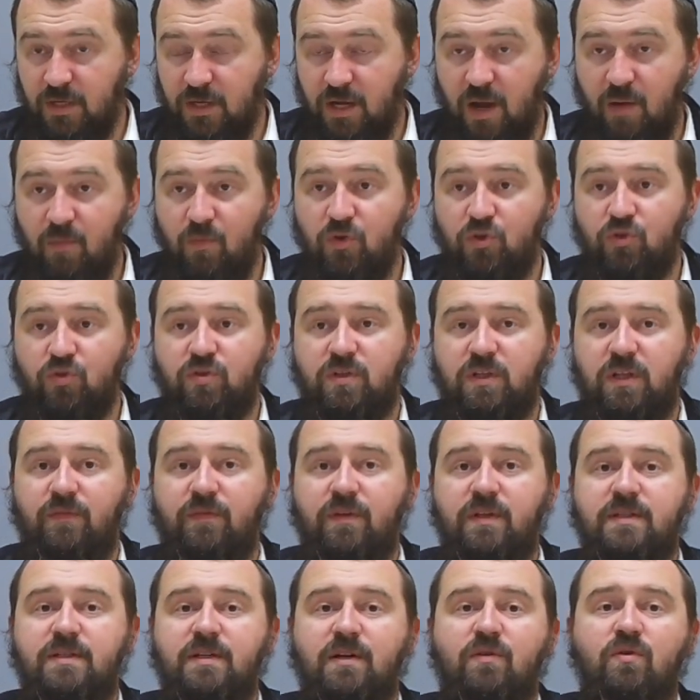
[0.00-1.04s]
Как можно
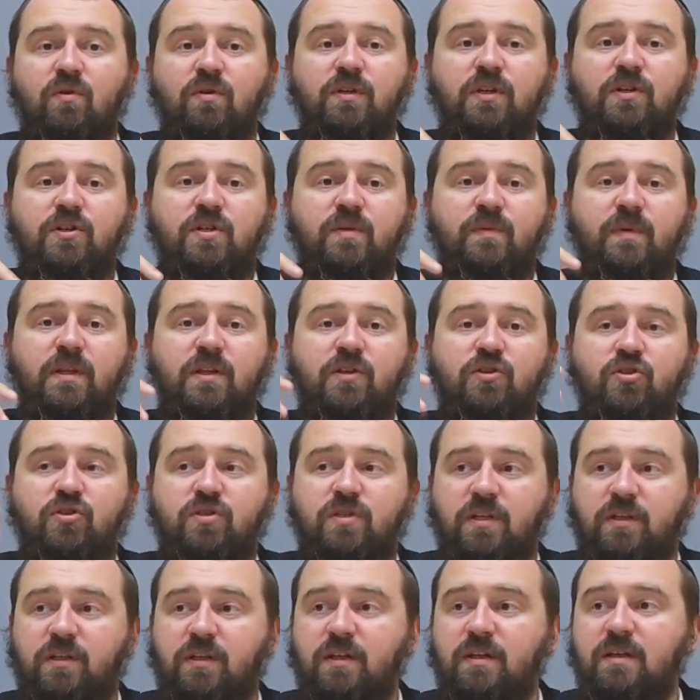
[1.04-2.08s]
установить законы семейной
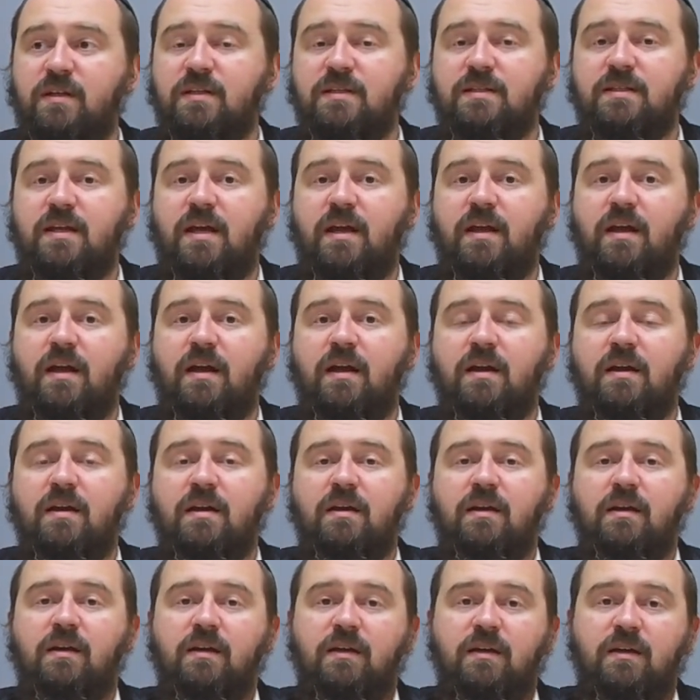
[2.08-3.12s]
чистоты, не зная
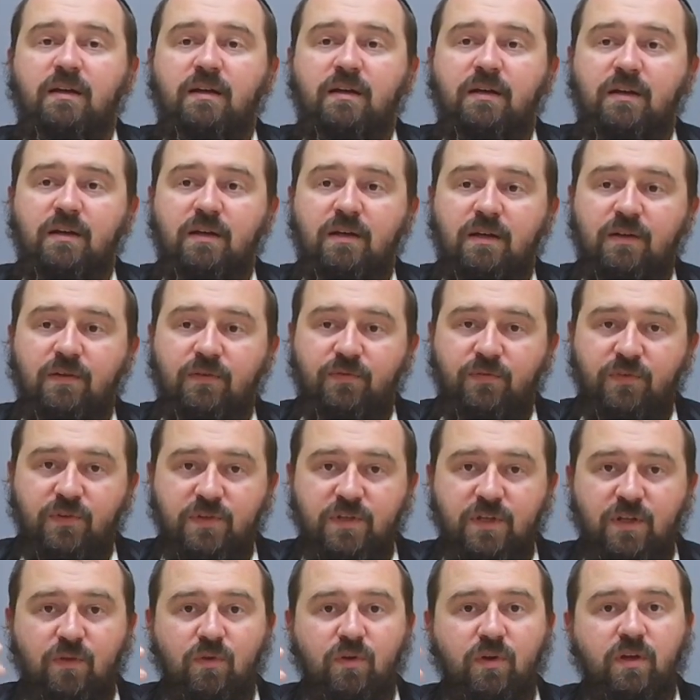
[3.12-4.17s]
э,
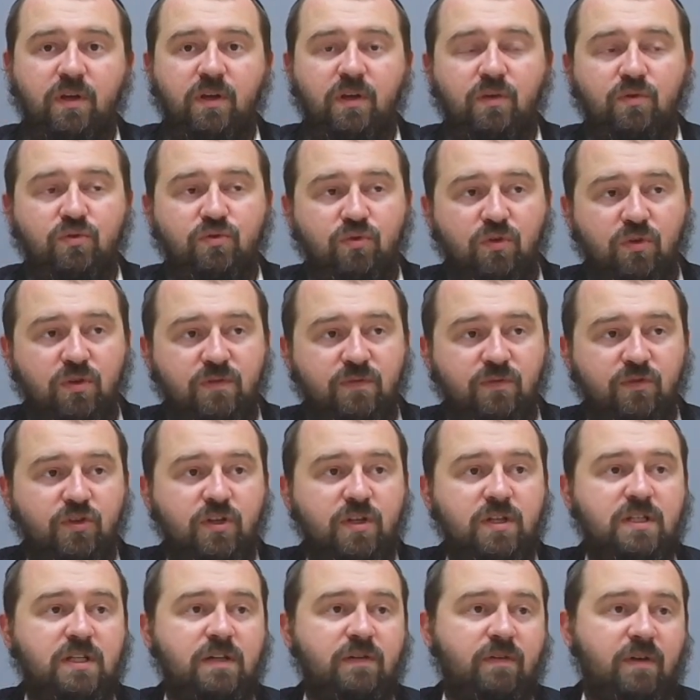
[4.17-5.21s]
физиологии и устройства
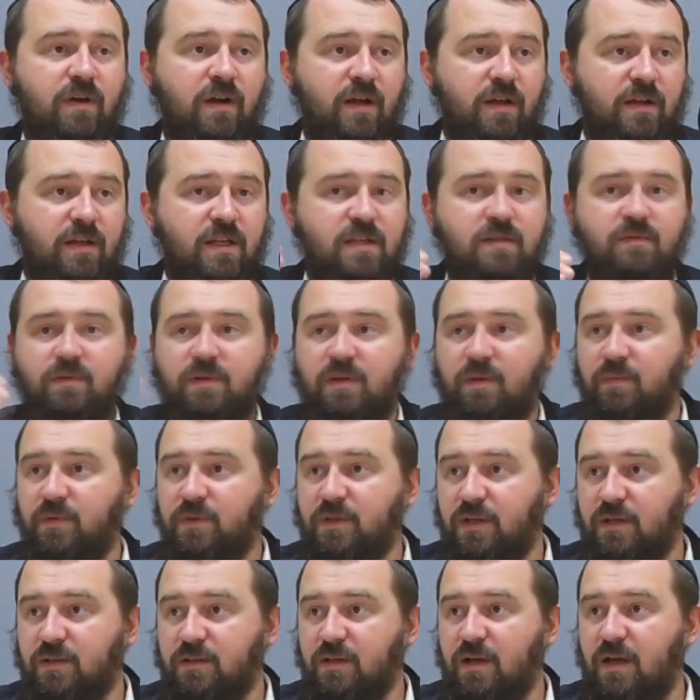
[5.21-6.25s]
женского организма там, и
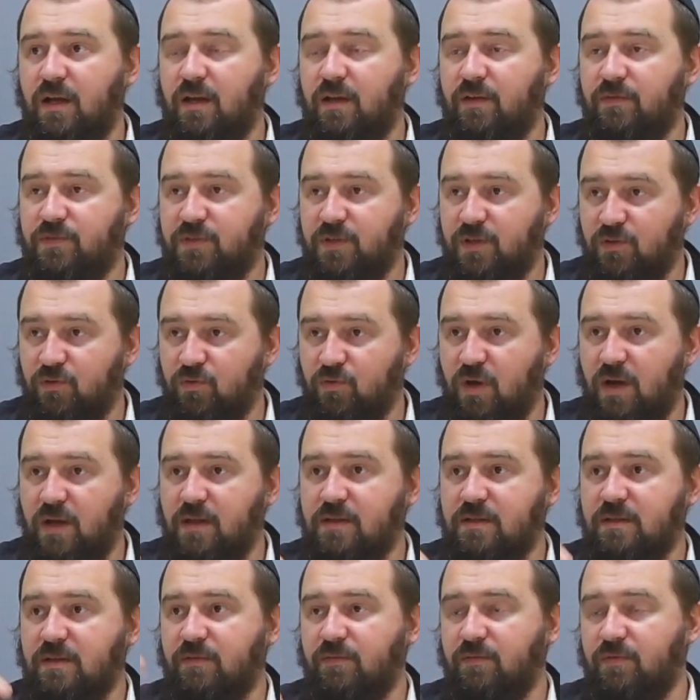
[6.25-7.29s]
так далее, всех
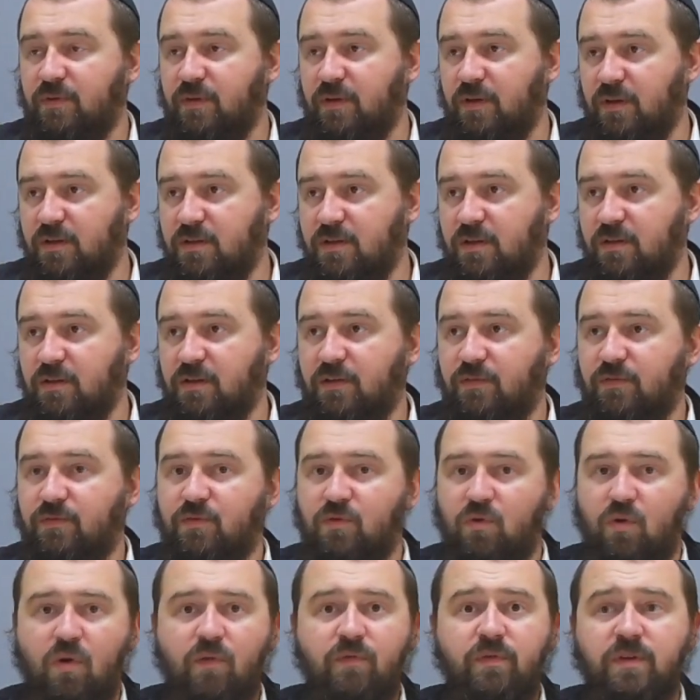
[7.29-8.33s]
нюансов, оттенков
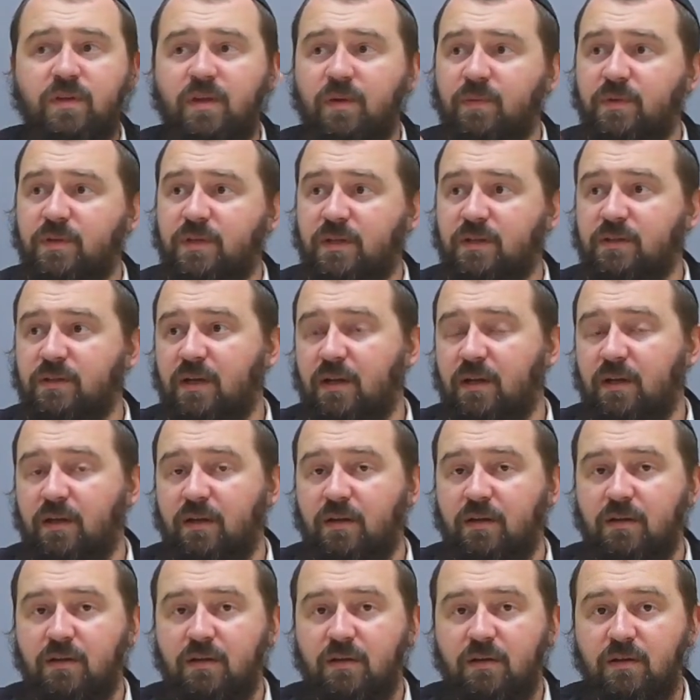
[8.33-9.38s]
крови там, и так далее?
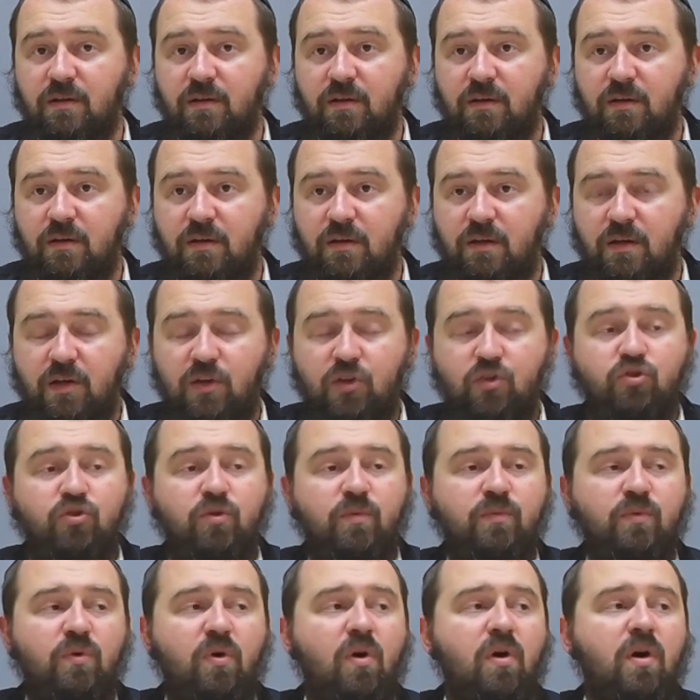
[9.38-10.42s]
И еще
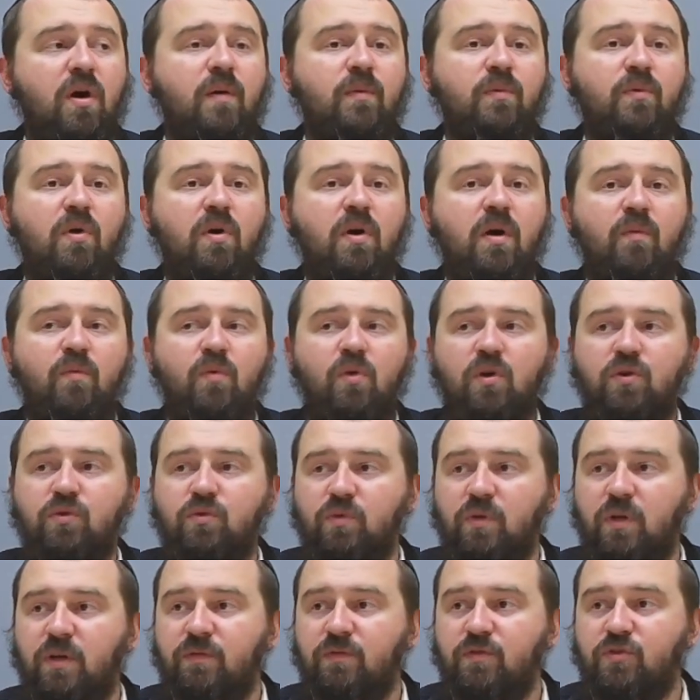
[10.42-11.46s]
много-много-много
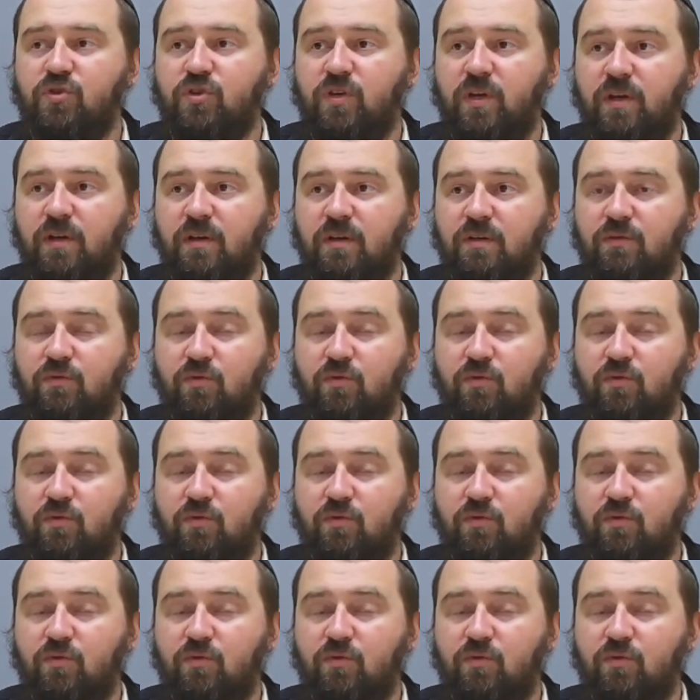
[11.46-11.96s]
других вещей.